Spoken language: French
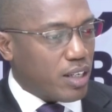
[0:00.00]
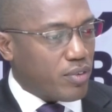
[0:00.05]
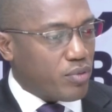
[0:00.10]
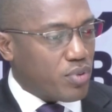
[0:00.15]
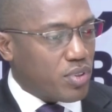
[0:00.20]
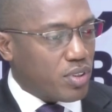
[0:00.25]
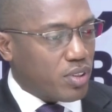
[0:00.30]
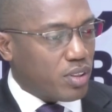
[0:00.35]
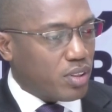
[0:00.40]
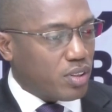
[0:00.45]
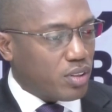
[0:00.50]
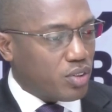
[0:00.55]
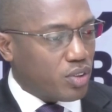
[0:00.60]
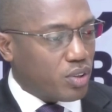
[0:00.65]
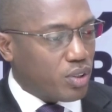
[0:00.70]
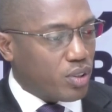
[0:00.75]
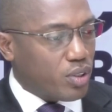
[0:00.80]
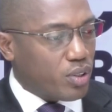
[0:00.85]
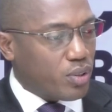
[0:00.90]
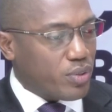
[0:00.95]
à vous
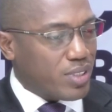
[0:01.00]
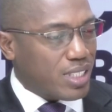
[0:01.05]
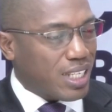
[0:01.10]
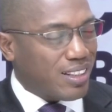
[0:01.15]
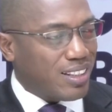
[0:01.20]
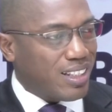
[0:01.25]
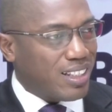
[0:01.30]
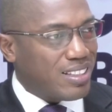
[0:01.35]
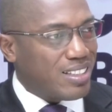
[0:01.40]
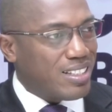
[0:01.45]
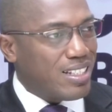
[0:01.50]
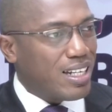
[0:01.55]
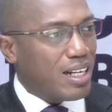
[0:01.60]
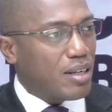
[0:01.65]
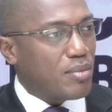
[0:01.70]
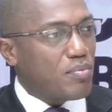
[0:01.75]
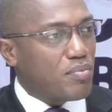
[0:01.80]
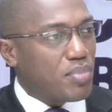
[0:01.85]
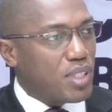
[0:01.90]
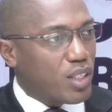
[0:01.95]
entendre, euh, ça date d'il y
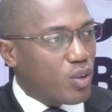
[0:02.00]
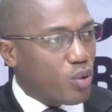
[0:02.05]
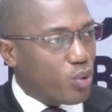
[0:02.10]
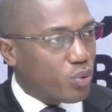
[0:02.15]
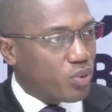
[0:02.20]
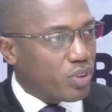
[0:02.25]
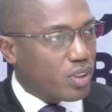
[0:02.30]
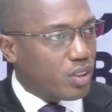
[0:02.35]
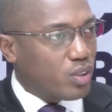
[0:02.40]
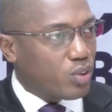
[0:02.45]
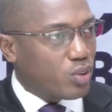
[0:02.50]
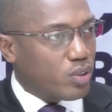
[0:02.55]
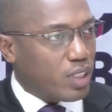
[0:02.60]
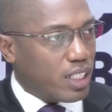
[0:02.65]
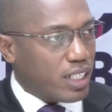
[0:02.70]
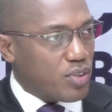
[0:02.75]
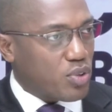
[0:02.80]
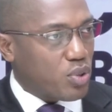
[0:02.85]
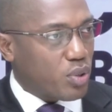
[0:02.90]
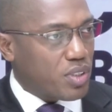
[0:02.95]
a bien longtemps,
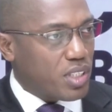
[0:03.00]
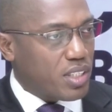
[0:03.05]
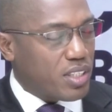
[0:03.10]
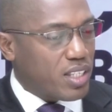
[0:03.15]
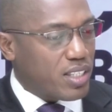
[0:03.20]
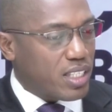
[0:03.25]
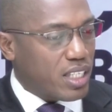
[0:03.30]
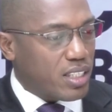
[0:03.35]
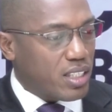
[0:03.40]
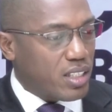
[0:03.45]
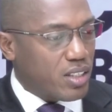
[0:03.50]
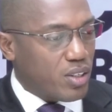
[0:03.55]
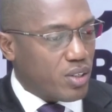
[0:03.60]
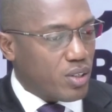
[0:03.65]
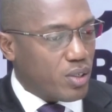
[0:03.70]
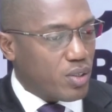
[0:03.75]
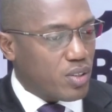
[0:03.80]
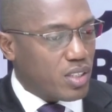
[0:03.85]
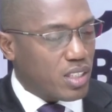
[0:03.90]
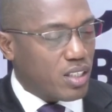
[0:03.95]
à la sortie des années
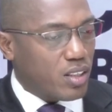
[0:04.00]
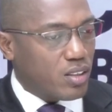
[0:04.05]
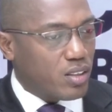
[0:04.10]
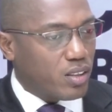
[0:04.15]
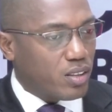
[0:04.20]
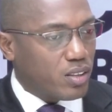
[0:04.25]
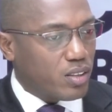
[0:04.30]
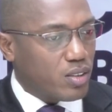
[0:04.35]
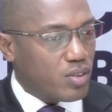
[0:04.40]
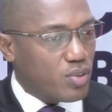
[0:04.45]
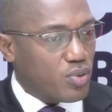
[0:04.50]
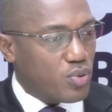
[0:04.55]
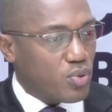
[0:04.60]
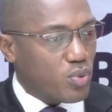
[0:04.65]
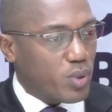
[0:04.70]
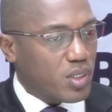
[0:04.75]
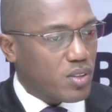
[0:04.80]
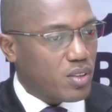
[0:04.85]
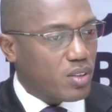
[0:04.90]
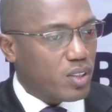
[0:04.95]
50, euh,
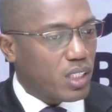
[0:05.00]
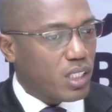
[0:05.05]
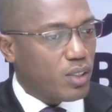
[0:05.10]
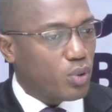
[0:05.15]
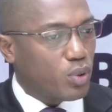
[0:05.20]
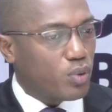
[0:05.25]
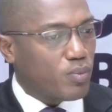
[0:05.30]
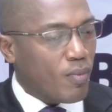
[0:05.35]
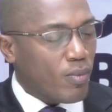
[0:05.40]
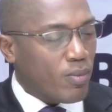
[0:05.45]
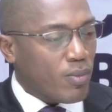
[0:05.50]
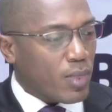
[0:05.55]
60 et autres.